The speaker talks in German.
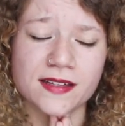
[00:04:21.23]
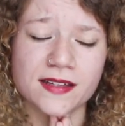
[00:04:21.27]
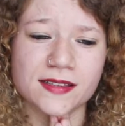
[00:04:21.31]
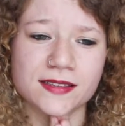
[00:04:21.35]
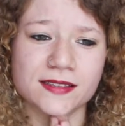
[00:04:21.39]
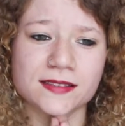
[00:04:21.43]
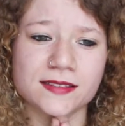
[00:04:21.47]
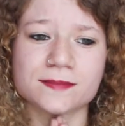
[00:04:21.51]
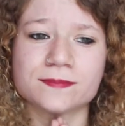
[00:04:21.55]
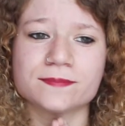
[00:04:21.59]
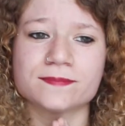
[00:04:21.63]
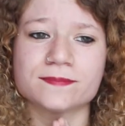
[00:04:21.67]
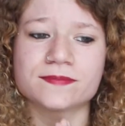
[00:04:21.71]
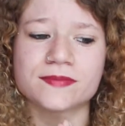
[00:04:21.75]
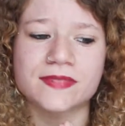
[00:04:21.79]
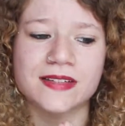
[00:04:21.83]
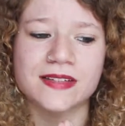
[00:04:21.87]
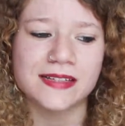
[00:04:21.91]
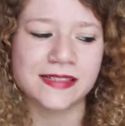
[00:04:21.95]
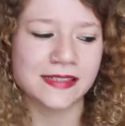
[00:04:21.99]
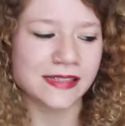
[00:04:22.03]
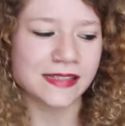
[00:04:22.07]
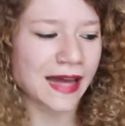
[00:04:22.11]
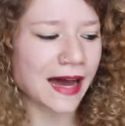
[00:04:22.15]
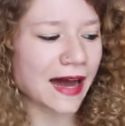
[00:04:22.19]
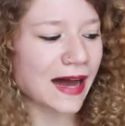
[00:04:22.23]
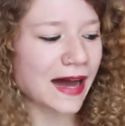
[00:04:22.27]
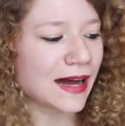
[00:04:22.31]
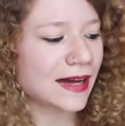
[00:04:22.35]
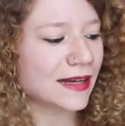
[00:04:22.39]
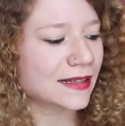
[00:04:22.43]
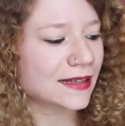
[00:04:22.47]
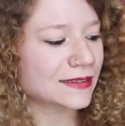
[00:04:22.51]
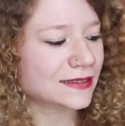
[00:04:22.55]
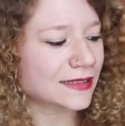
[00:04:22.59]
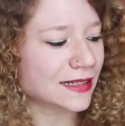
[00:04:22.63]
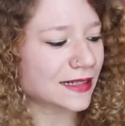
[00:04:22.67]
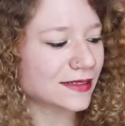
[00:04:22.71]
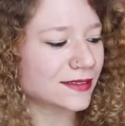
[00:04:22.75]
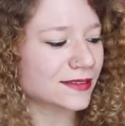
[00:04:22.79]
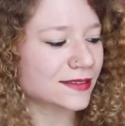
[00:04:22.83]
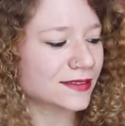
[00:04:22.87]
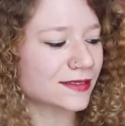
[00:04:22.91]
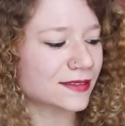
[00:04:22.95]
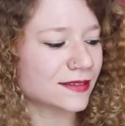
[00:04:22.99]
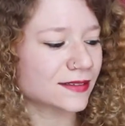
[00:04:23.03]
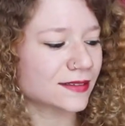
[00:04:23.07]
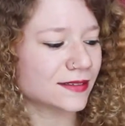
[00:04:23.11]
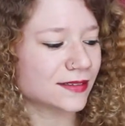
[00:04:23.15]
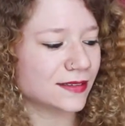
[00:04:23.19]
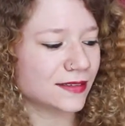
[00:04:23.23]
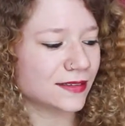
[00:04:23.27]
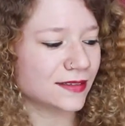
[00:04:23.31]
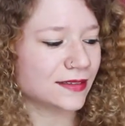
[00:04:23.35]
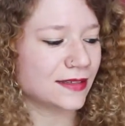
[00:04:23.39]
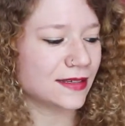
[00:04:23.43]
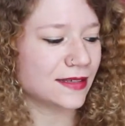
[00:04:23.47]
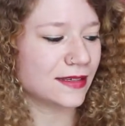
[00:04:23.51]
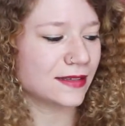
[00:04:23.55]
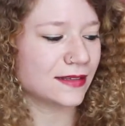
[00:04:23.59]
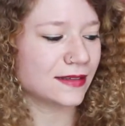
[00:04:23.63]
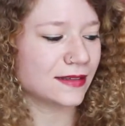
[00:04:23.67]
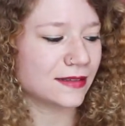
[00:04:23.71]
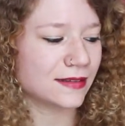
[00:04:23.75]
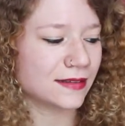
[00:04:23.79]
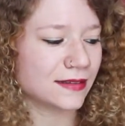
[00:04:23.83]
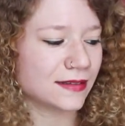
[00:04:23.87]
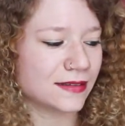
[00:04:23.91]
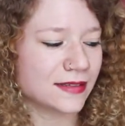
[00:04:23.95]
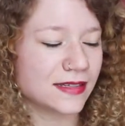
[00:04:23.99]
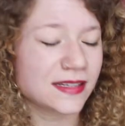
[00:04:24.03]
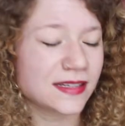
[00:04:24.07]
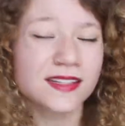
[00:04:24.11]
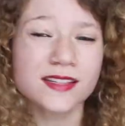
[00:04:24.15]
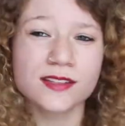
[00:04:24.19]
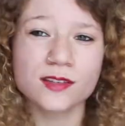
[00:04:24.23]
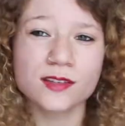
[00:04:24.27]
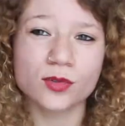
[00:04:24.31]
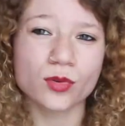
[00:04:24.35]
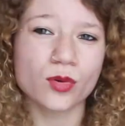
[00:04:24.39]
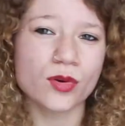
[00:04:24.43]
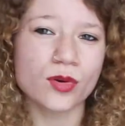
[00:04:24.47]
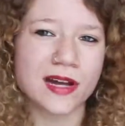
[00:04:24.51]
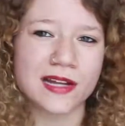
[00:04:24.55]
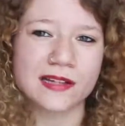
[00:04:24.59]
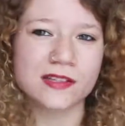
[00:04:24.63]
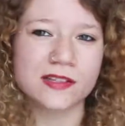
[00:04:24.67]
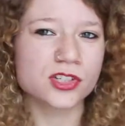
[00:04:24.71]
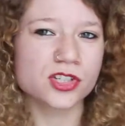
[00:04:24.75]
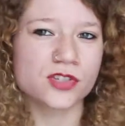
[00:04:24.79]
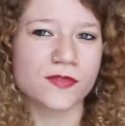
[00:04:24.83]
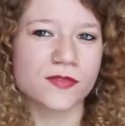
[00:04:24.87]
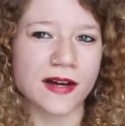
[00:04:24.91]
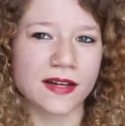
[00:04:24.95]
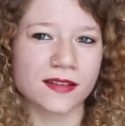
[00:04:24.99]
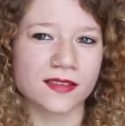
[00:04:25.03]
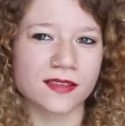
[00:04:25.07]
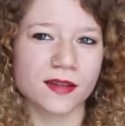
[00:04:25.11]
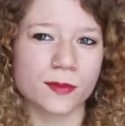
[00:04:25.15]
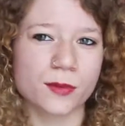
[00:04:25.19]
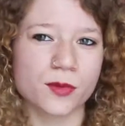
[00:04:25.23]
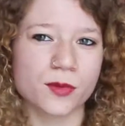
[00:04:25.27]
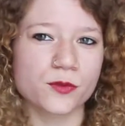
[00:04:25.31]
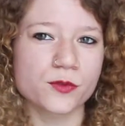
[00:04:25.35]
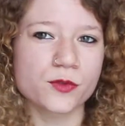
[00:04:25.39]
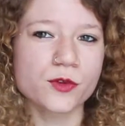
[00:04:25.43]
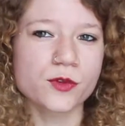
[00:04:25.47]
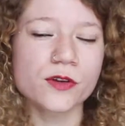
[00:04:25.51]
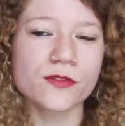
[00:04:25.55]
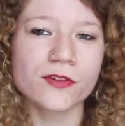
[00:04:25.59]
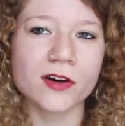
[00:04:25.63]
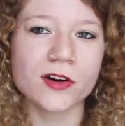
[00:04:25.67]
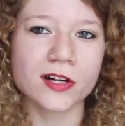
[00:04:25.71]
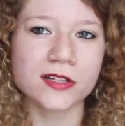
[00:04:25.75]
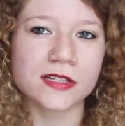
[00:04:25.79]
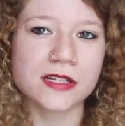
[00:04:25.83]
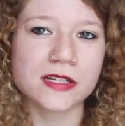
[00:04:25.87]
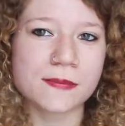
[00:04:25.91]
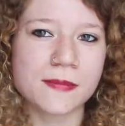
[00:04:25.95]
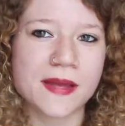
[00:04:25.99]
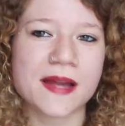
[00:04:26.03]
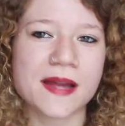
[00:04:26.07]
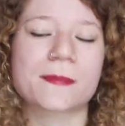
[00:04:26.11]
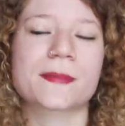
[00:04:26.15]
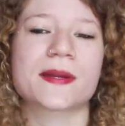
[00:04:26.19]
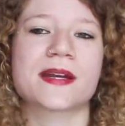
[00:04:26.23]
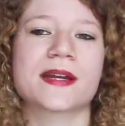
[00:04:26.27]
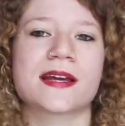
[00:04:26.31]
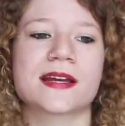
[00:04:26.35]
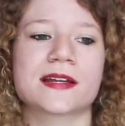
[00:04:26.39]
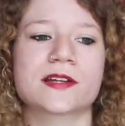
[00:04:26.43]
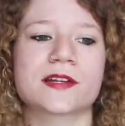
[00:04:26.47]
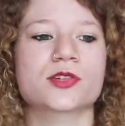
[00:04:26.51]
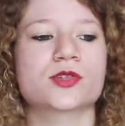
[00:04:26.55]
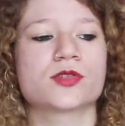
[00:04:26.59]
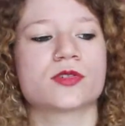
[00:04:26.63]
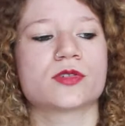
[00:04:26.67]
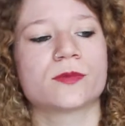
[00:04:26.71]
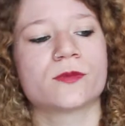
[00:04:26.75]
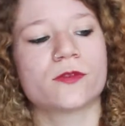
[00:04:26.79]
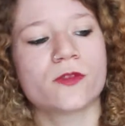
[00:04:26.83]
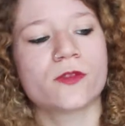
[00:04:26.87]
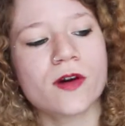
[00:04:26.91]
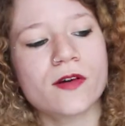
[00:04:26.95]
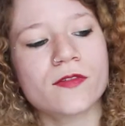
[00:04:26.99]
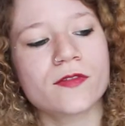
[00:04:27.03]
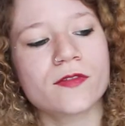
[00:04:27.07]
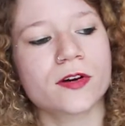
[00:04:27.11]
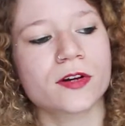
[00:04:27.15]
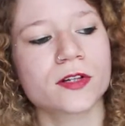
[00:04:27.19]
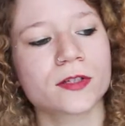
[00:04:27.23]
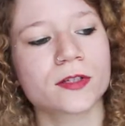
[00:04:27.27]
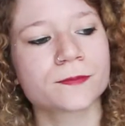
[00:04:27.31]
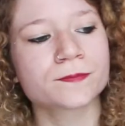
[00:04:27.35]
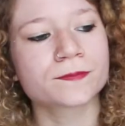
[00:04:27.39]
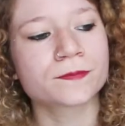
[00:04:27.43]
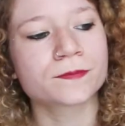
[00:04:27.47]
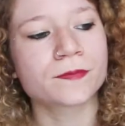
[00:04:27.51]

Ähm, klar, dass sie nicht so Alice Schwarzer befürwortet, merkt man eigentlich schon im Vorwort.